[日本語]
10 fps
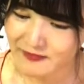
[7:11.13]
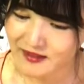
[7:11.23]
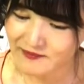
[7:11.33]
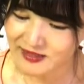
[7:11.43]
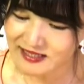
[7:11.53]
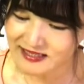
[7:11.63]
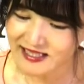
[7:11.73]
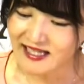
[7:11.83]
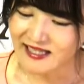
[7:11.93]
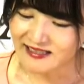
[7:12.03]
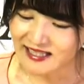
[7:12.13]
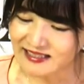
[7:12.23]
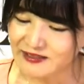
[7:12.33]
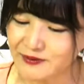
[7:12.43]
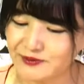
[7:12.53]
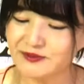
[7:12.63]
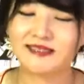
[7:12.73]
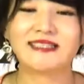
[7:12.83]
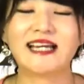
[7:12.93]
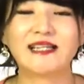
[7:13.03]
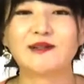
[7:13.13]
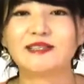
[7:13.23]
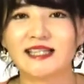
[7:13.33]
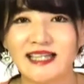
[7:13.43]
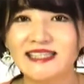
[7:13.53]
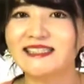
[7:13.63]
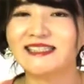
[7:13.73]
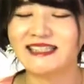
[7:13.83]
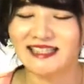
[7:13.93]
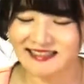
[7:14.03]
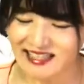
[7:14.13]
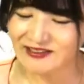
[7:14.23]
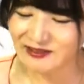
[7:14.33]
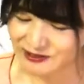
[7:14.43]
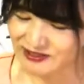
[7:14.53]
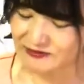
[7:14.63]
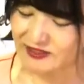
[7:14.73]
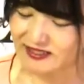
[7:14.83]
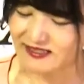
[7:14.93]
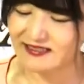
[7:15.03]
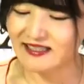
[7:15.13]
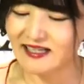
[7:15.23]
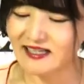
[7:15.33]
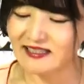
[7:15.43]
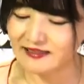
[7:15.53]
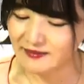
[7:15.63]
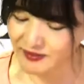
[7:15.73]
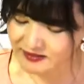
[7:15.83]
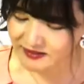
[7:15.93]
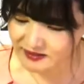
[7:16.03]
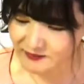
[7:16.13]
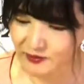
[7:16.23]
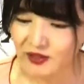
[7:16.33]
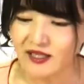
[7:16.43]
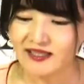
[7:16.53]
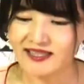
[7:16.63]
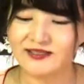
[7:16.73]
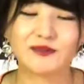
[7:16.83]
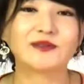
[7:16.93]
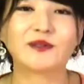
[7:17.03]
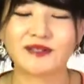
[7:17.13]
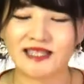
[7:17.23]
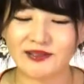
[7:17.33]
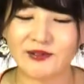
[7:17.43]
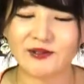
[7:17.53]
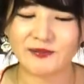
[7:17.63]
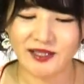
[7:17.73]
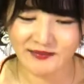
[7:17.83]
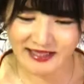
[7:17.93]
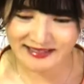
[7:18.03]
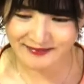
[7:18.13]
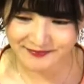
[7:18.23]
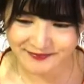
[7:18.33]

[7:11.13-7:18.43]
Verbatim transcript: まさに激動の時代の左大臣だったというふうに小柳先生書かれてますけれども、その通りだと思います。